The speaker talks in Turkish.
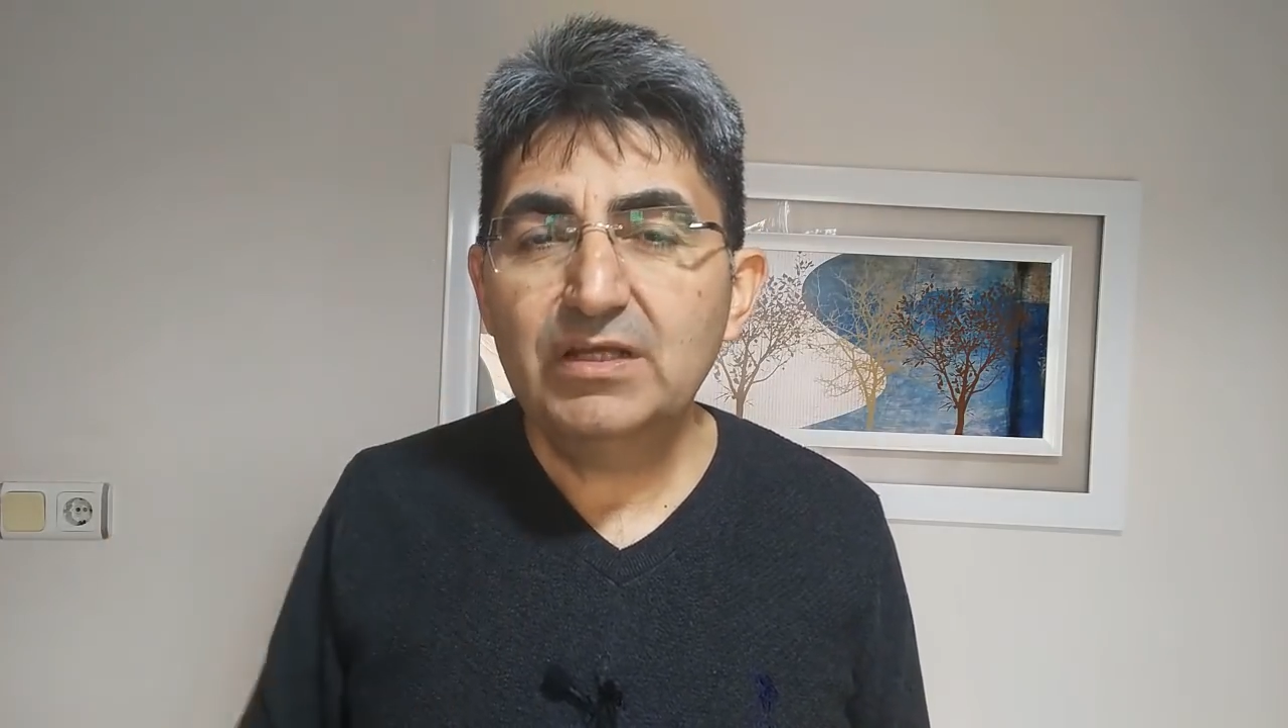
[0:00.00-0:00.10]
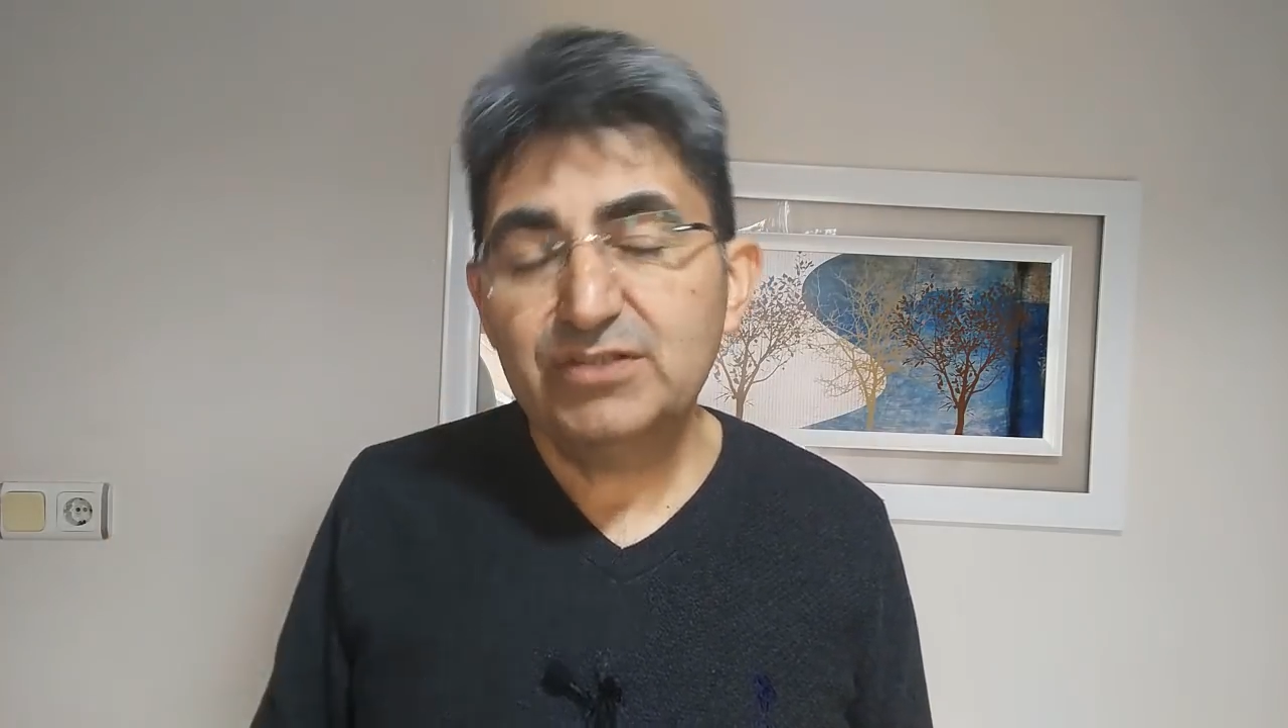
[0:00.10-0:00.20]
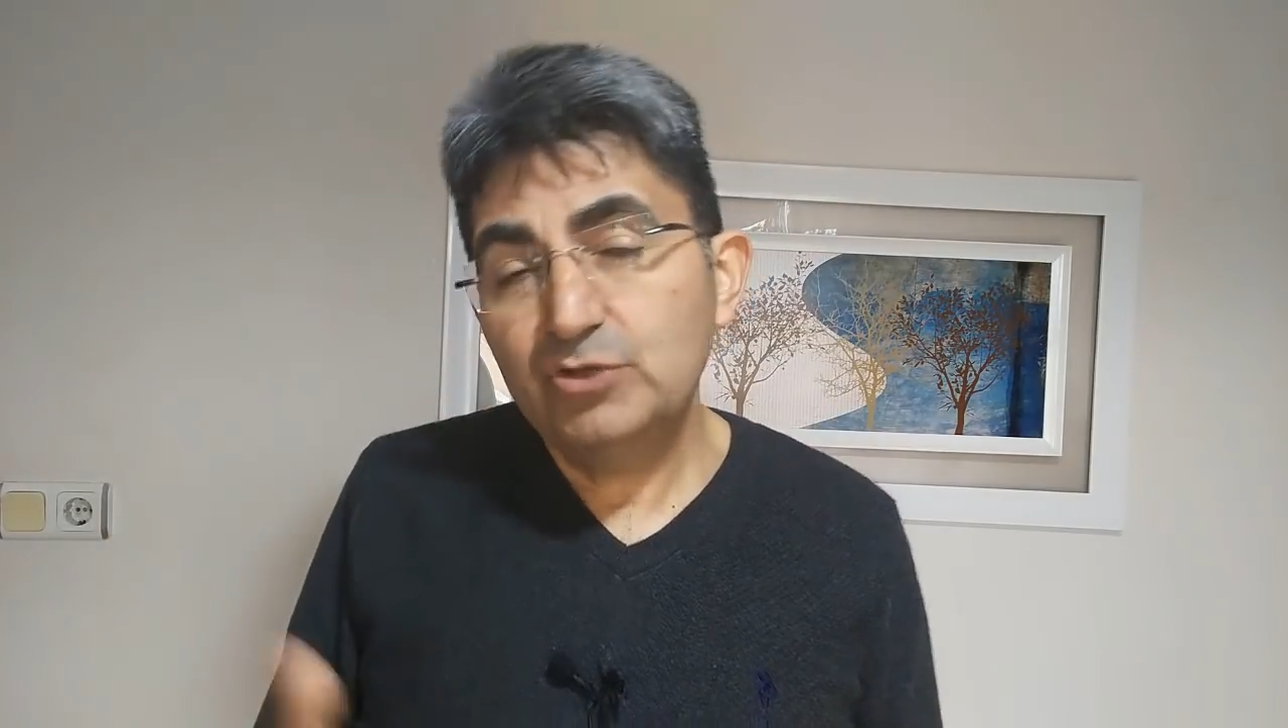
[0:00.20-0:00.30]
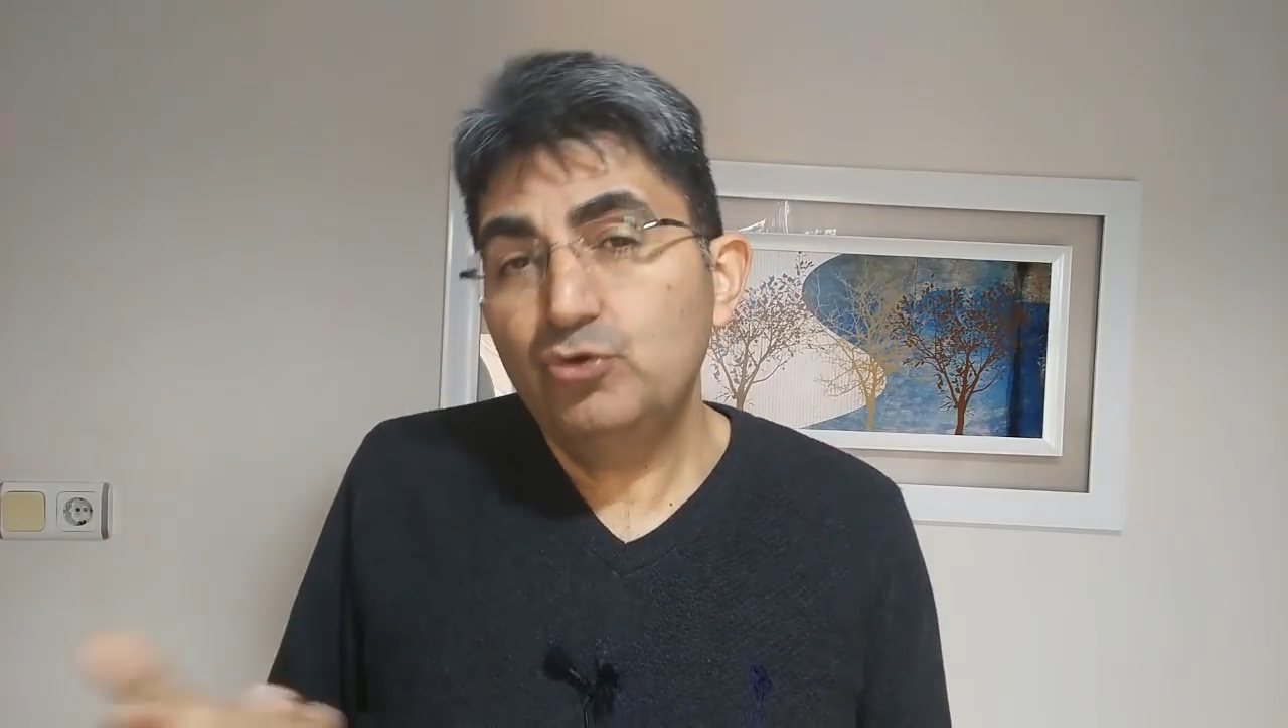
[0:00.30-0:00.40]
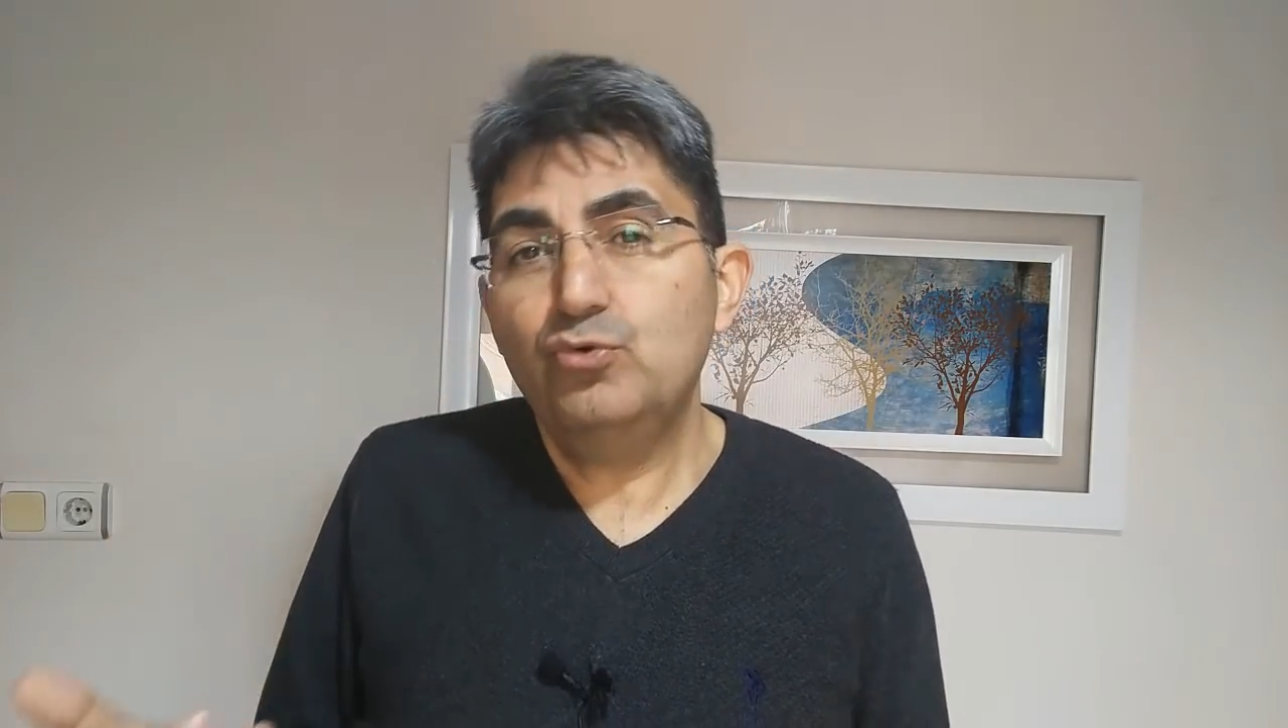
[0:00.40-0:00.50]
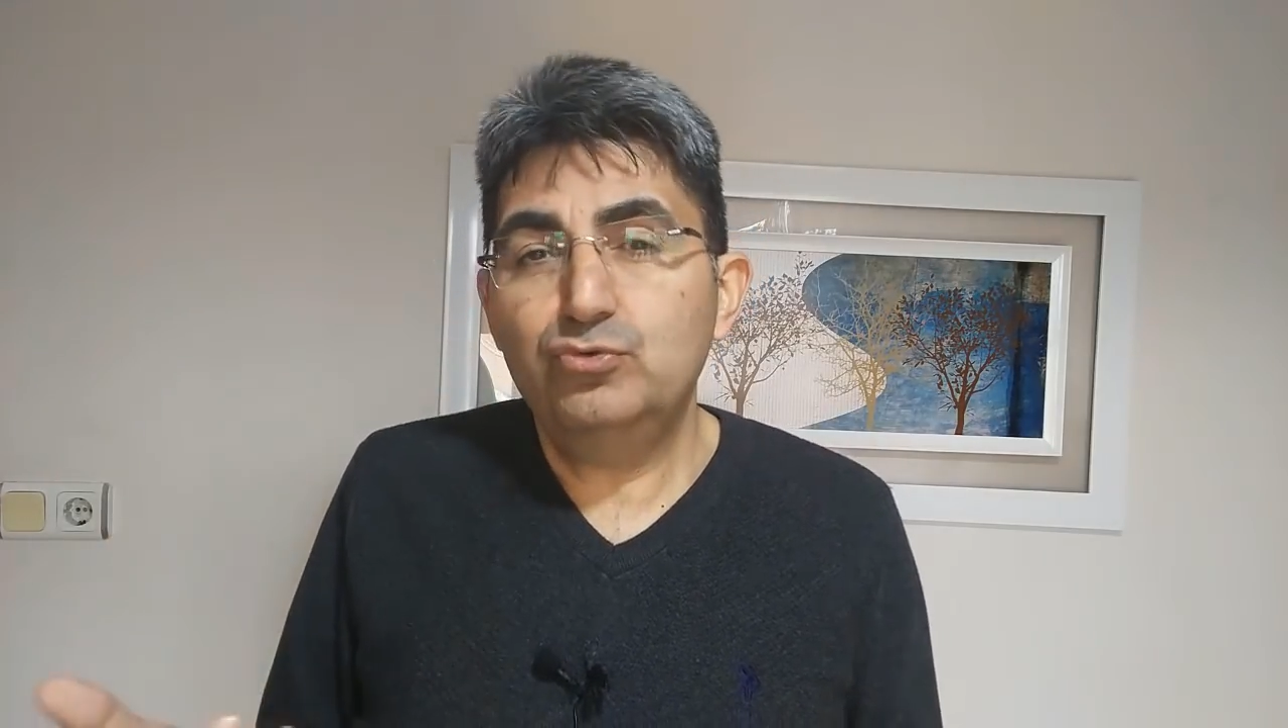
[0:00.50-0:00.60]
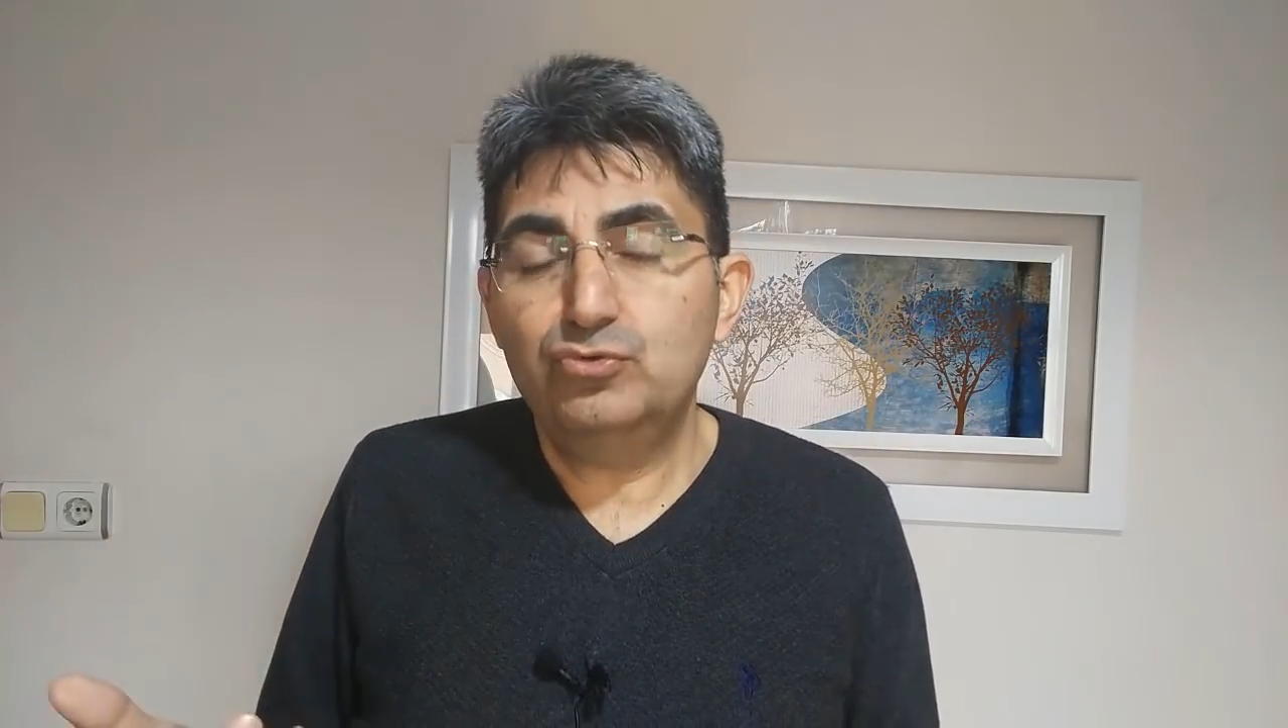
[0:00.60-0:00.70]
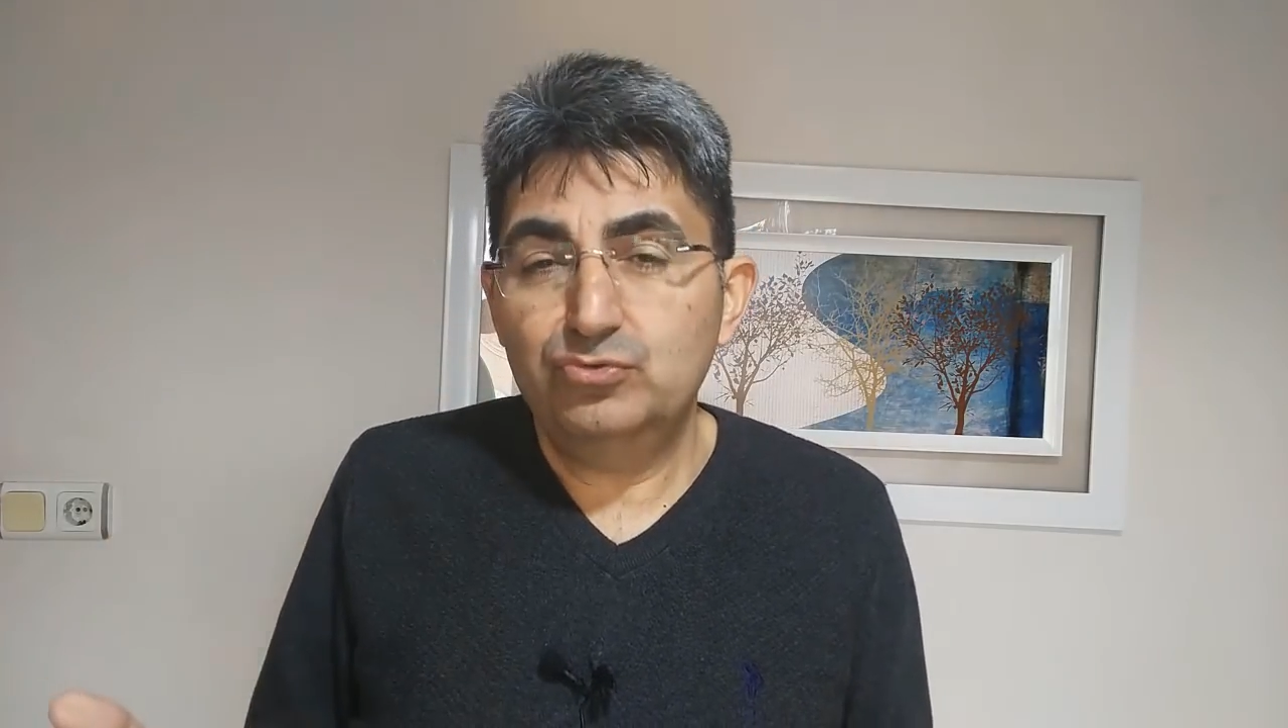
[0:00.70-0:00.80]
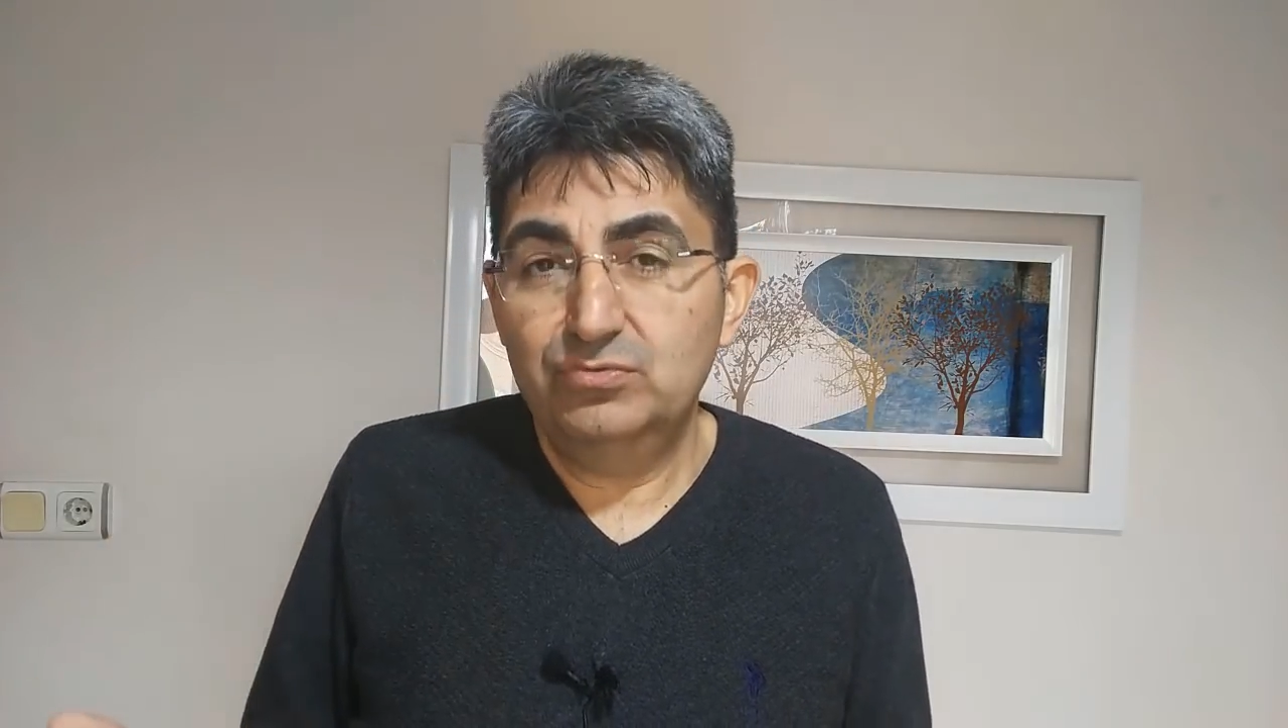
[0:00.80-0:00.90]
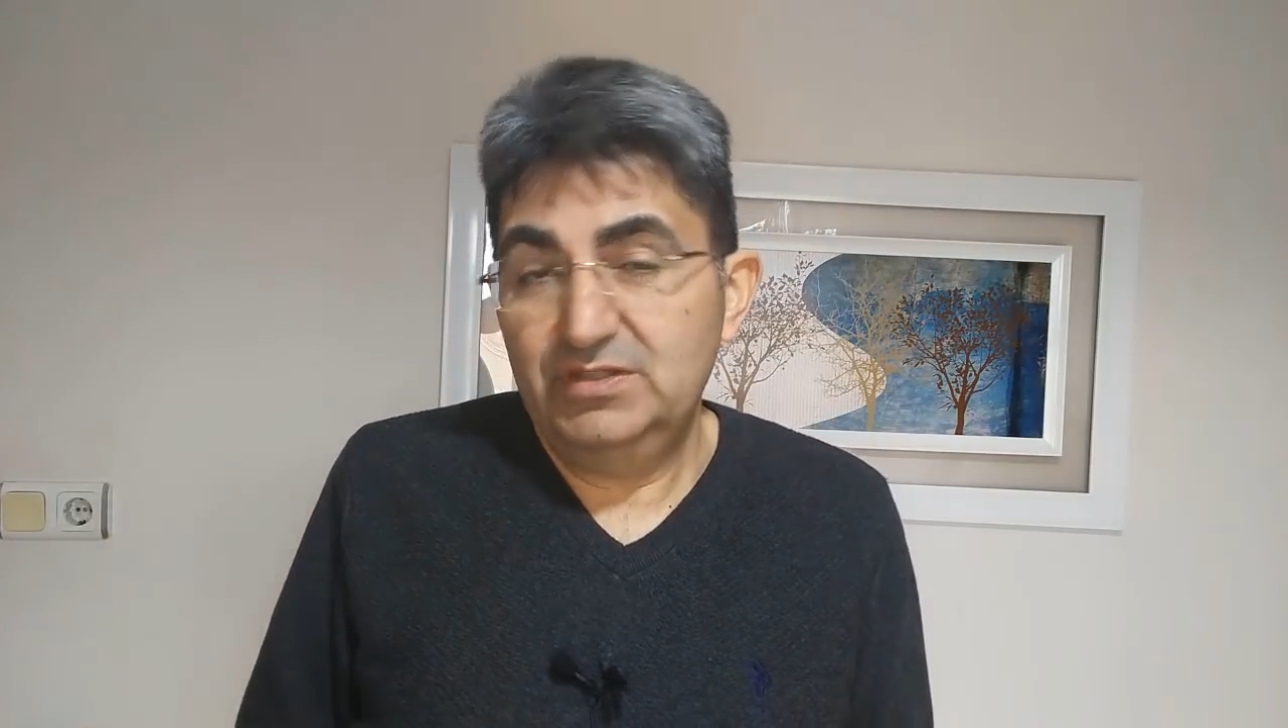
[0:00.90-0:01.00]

sen şok olursun.